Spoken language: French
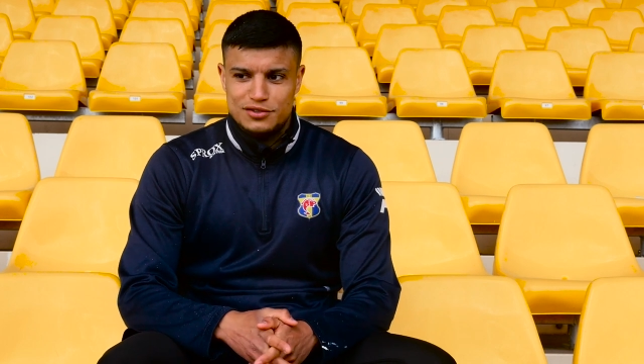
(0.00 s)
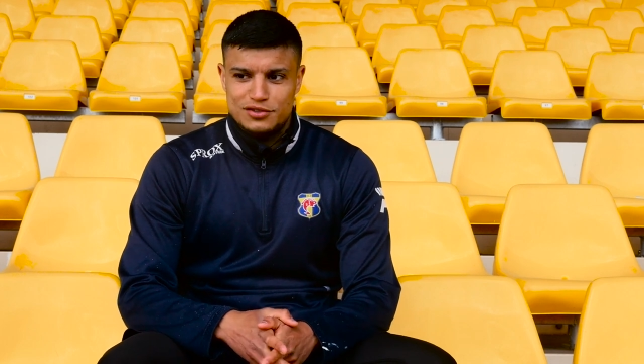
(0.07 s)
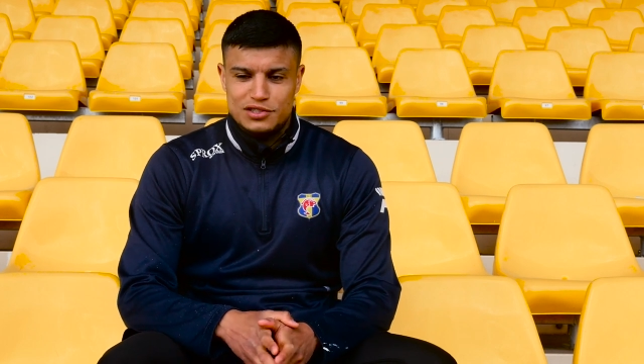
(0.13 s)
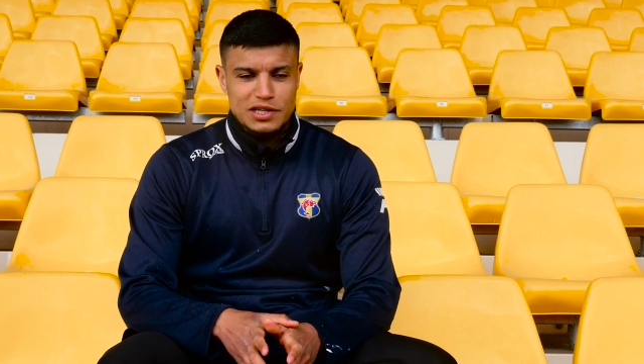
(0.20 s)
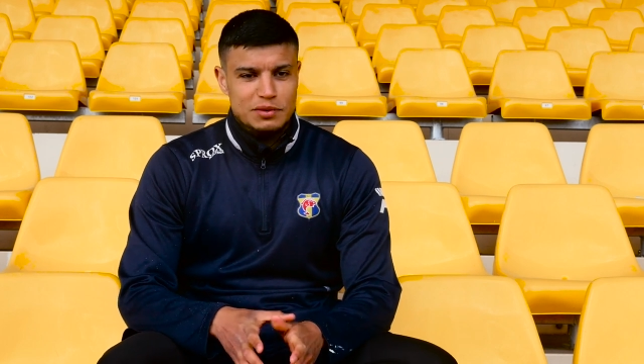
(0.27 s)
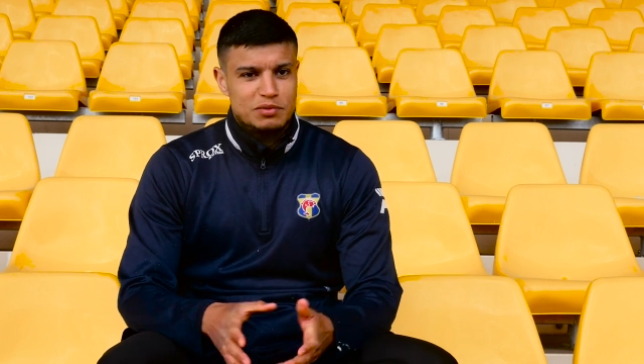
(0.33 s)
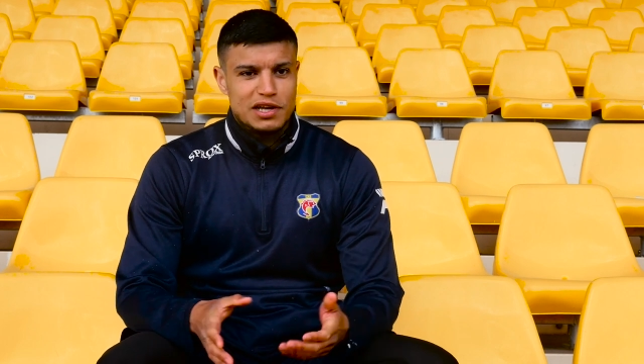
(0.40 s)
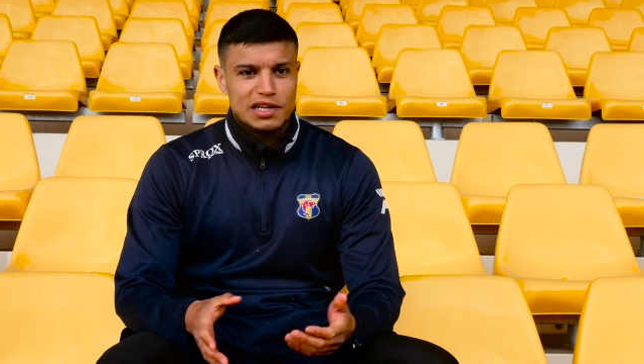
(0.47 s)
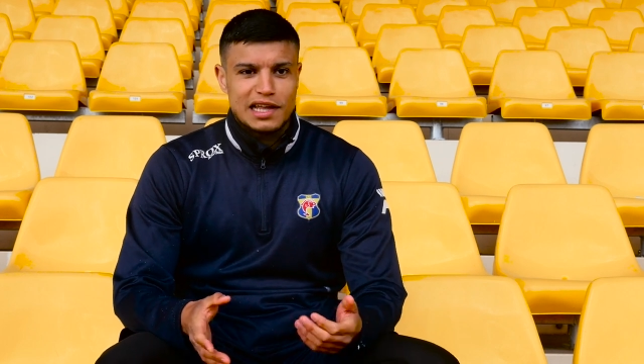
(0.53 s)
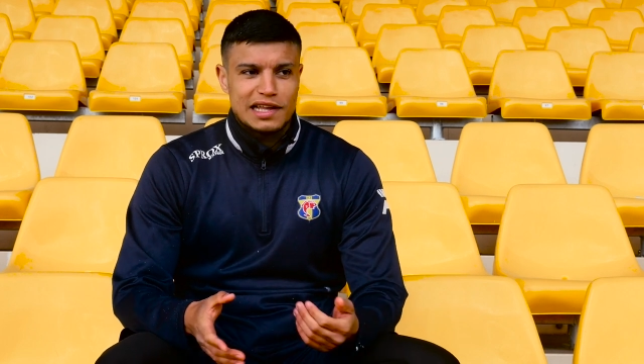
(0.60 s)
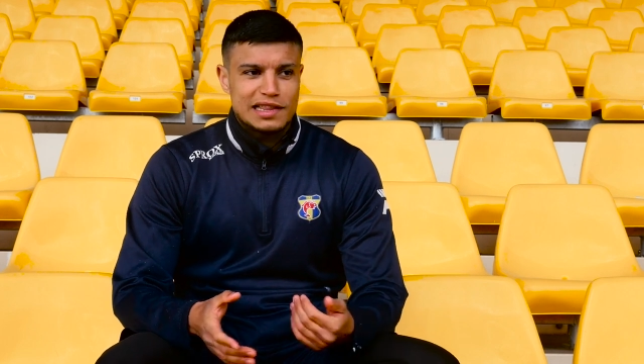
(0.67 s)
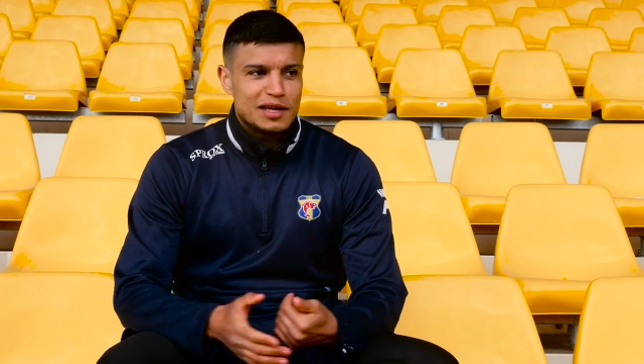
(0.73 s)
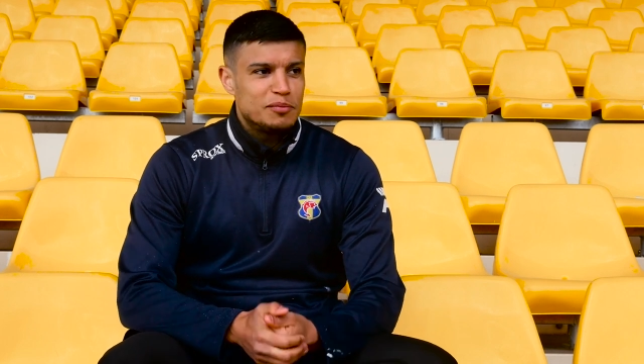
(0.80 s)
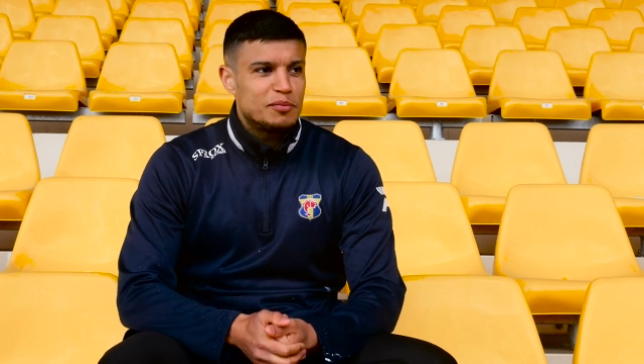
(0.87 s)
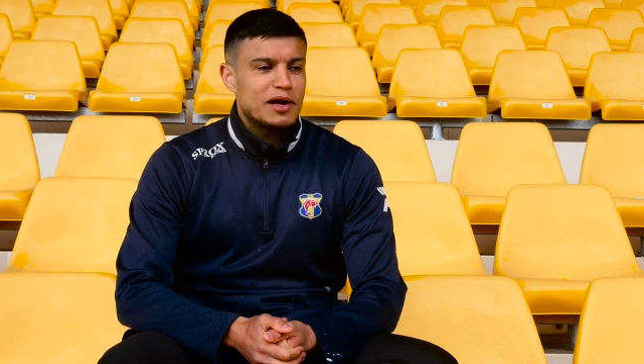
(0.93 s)
j'ai peut-être
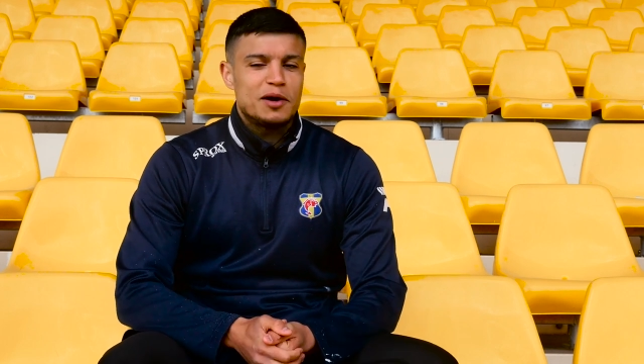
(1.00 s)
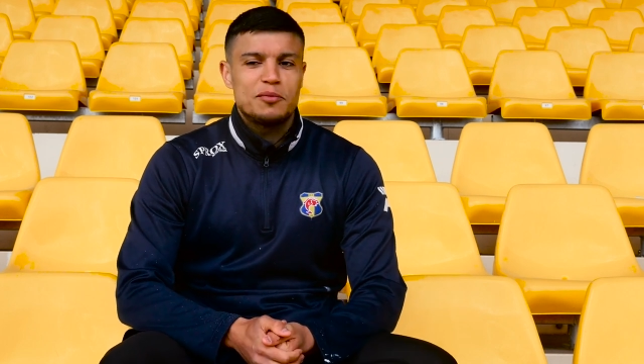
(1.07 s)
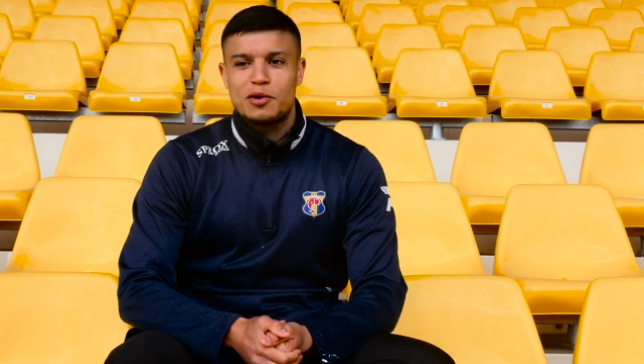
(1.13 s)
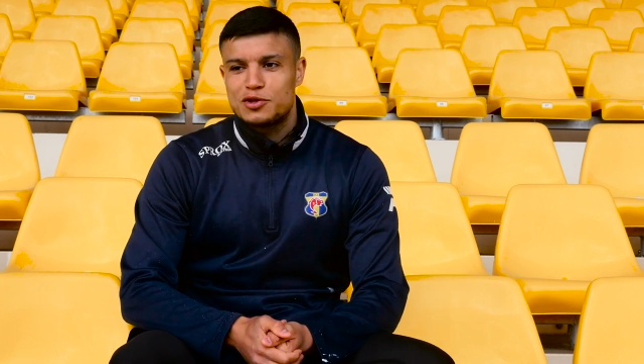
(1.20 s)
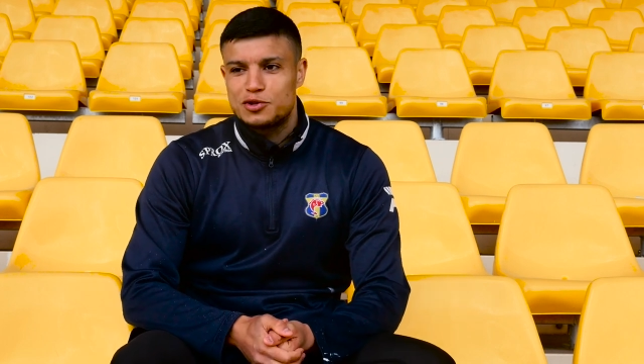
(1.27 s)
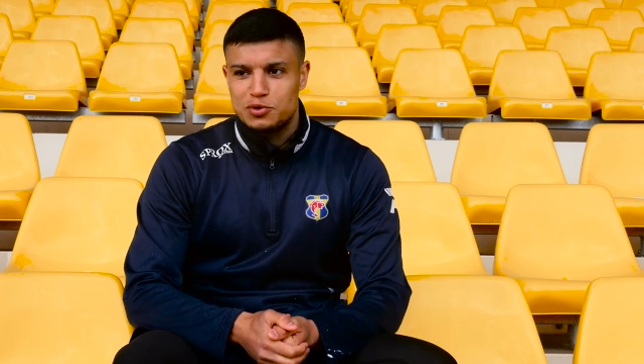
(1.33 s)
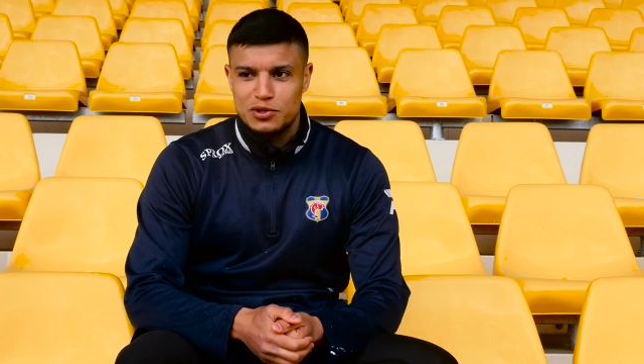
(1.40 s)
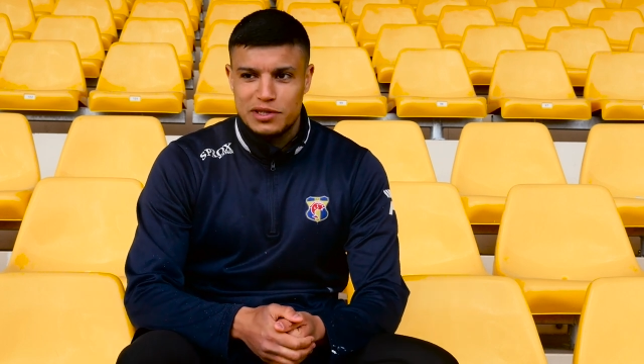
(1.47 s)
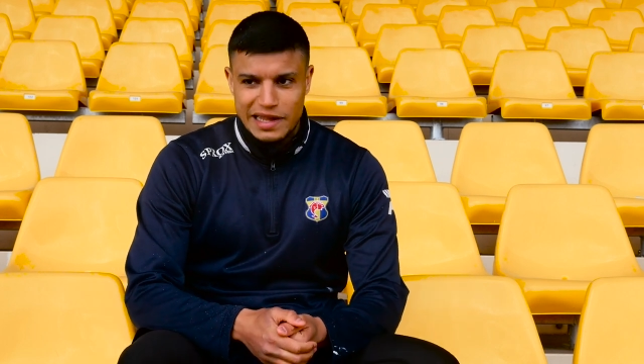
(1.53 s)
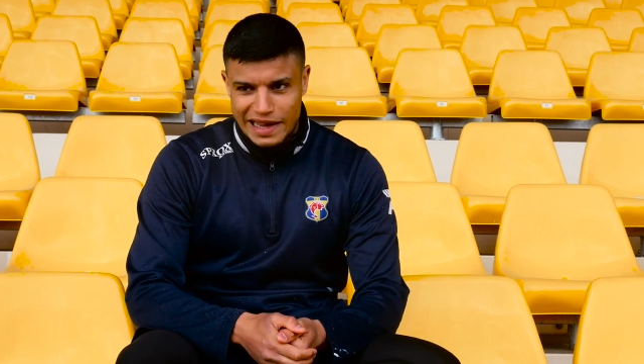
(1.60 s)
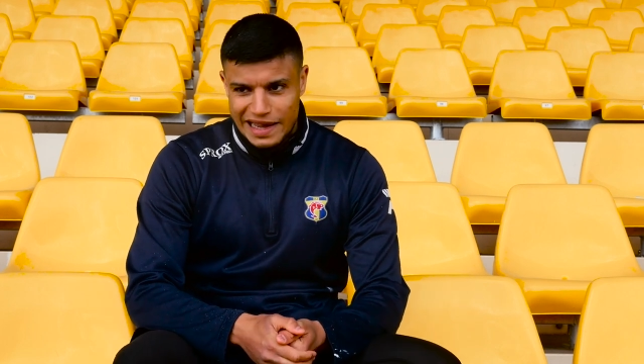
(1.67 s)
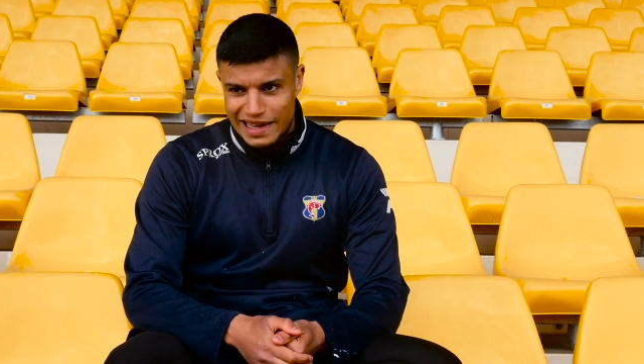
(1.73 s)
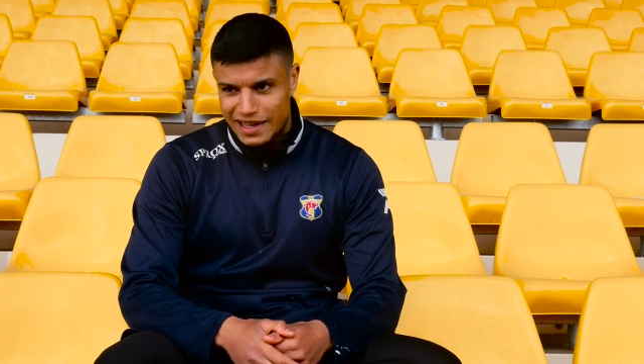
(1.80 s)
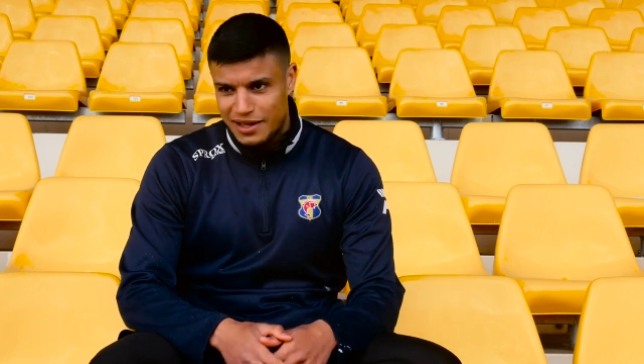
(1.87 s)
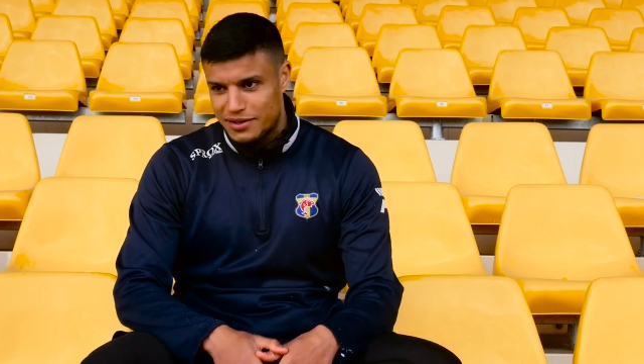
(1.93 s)
un tempérament sur le
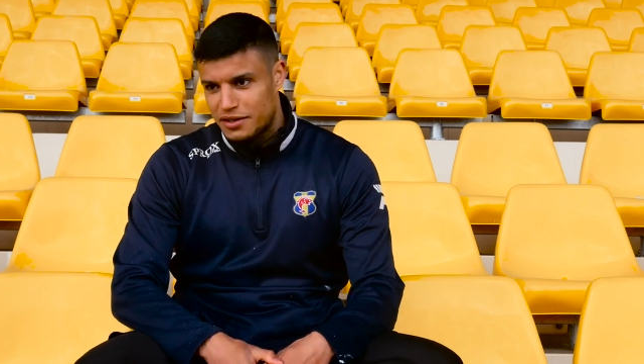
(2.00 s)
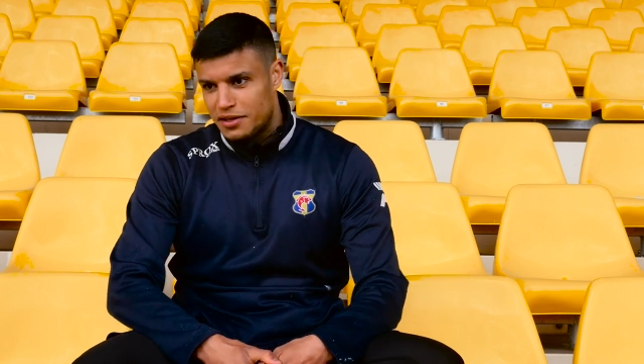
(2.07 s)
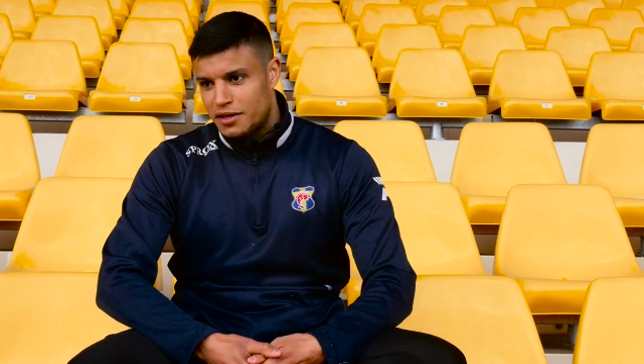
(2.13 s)
terrain,